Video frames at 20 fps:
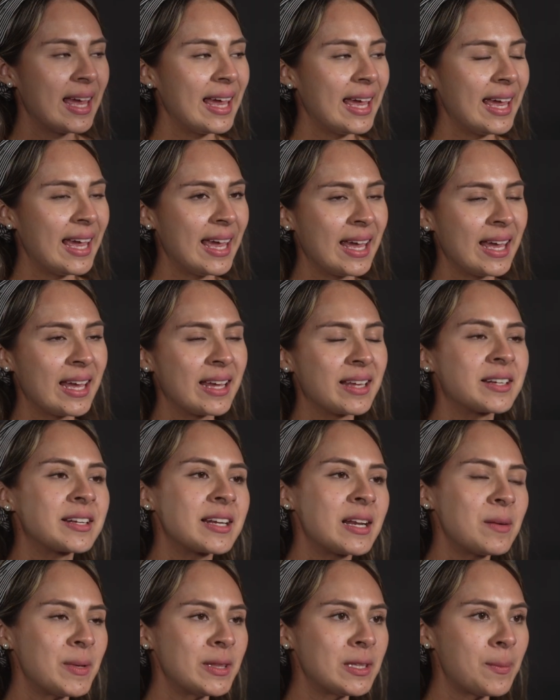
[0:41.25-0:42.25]
Eh,
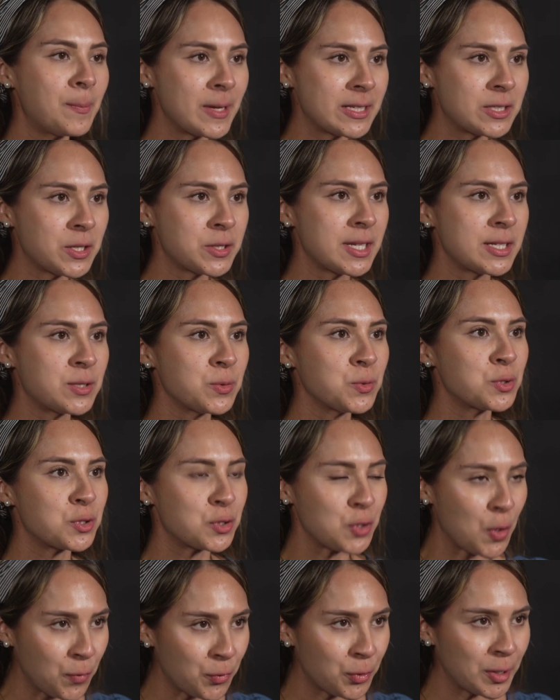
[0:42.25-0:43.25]
realmente Plexus es un
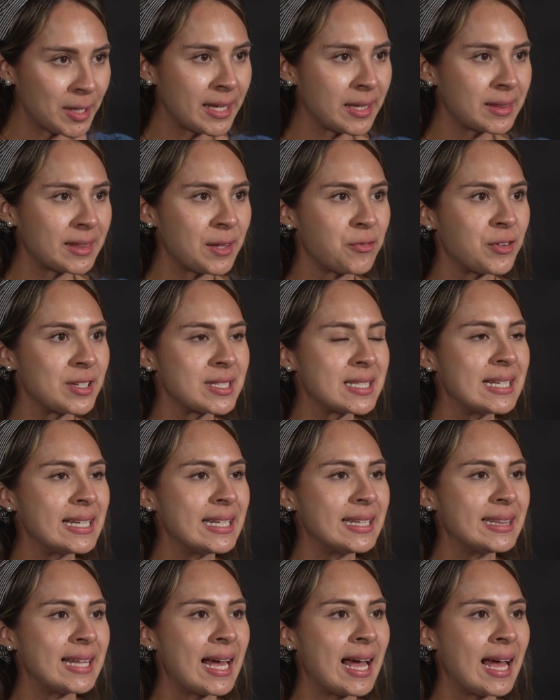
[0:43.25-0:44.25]
software que te
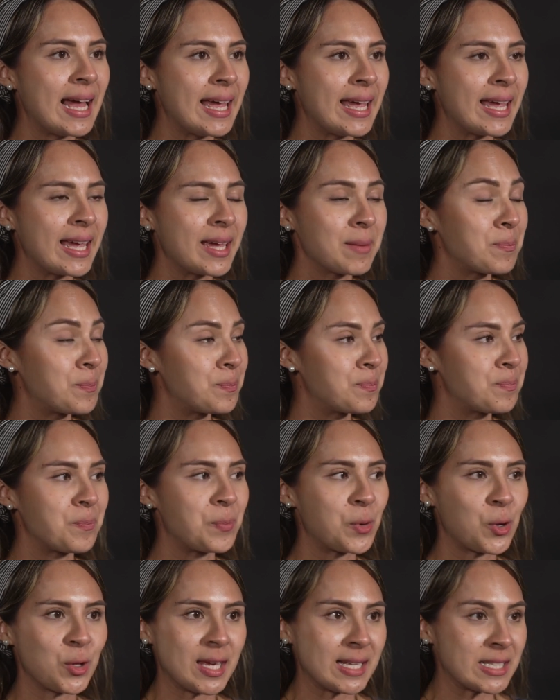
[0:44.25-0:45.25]
facilita eh,
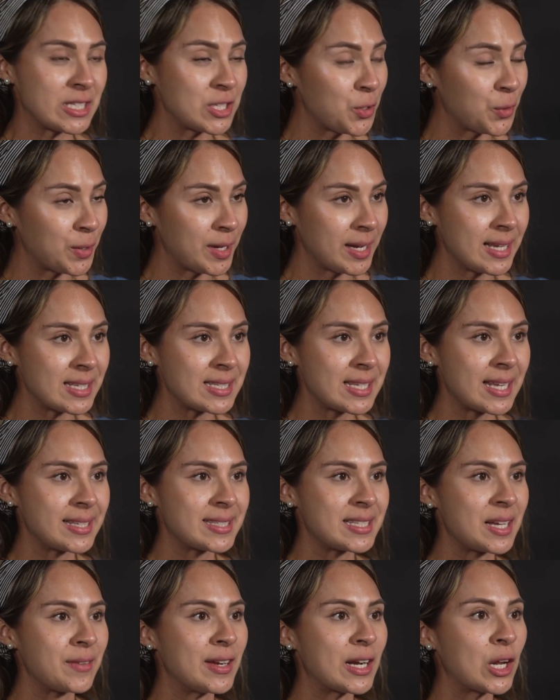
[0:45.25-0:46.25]
proyecciones,
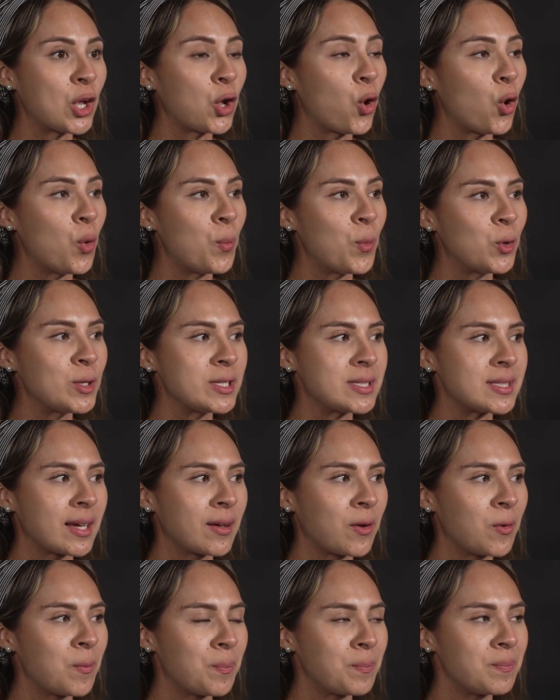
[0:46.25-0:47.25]
saber cómo
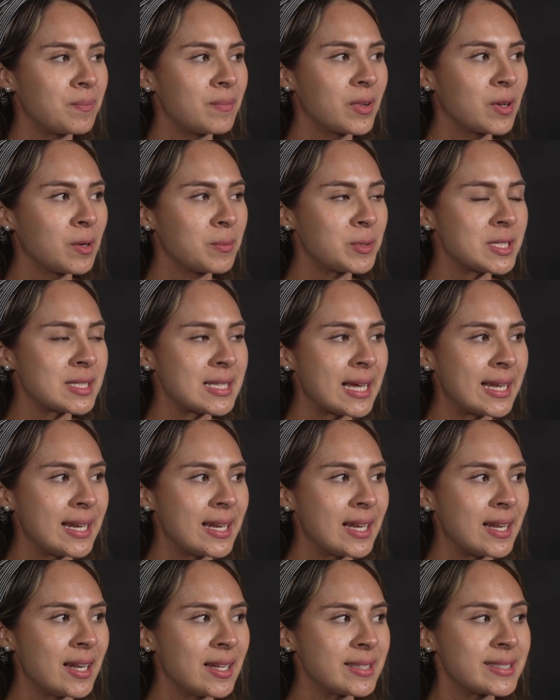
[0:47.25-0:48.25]
está, cómo está
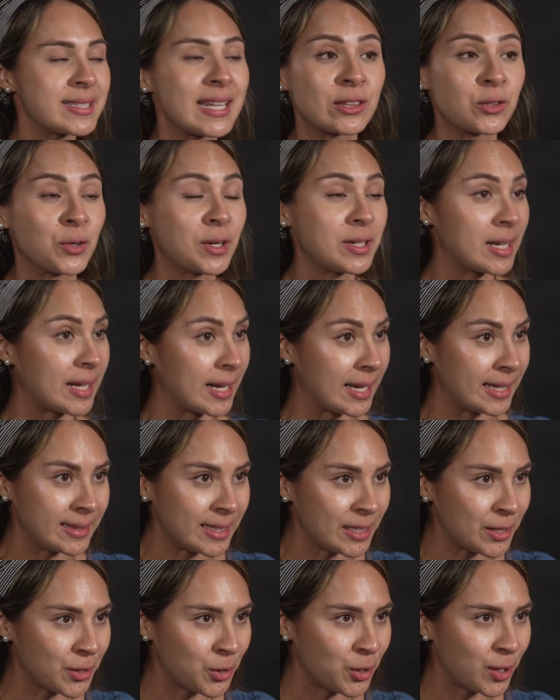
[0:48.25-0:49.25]
el sector
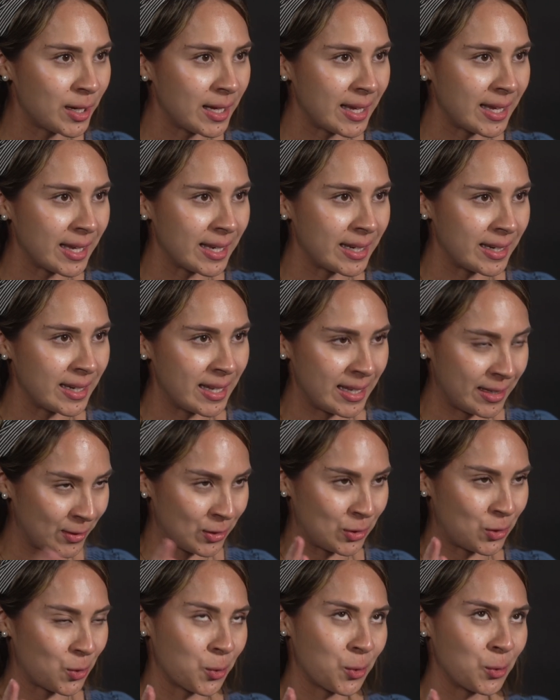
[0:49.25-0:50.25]
energético eh,
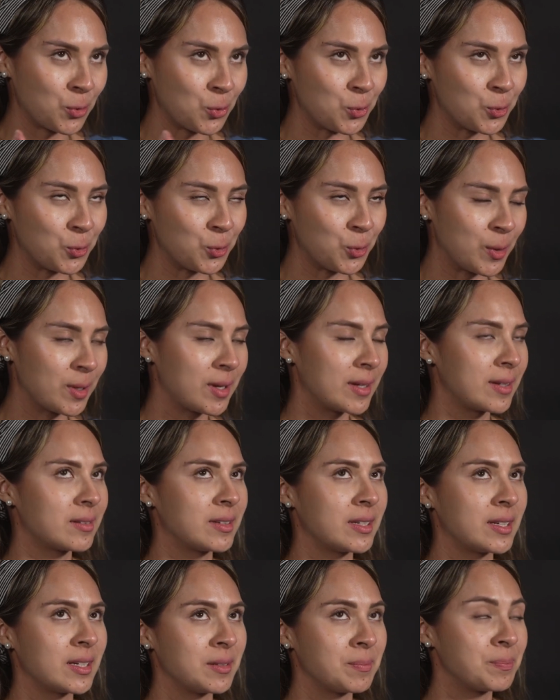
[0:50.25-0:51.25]
en todo tu
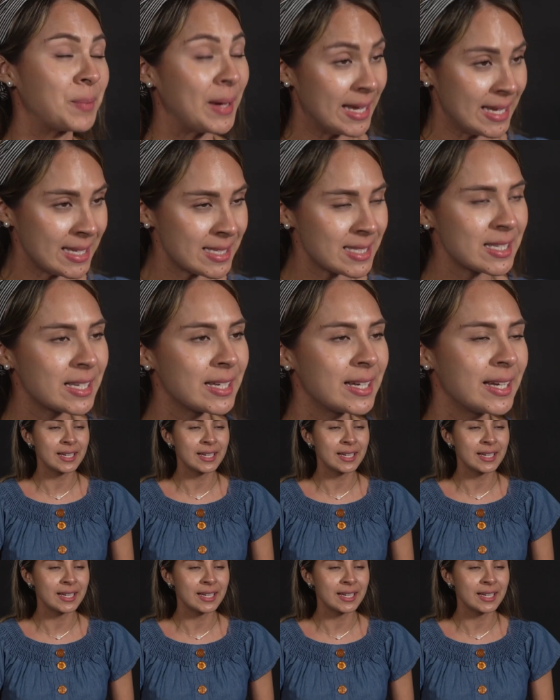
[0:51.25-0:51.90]
país.